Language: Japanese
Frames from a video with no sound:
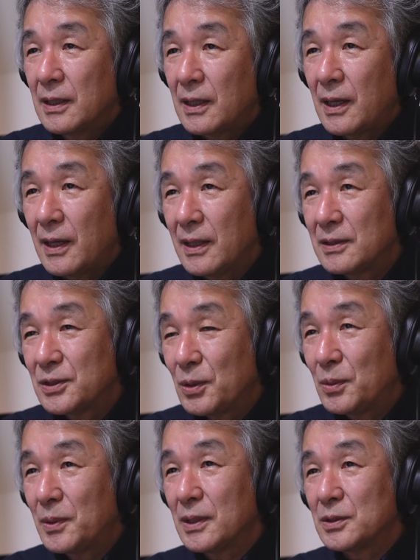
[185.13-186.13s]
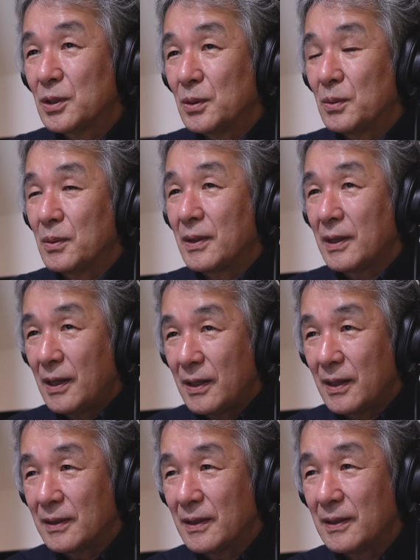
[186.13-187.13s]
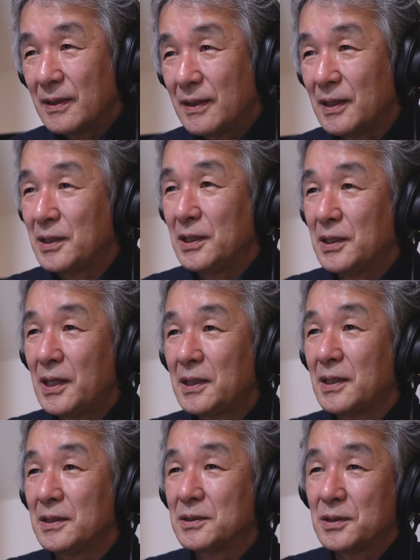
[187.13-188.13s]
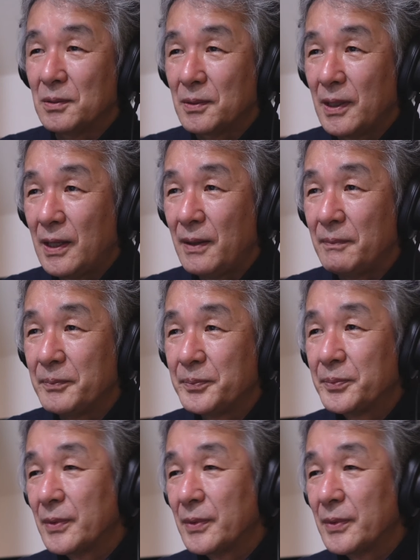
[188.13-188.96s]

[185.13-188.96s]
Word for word: 買えそうでしょうかって聞いたんですよね。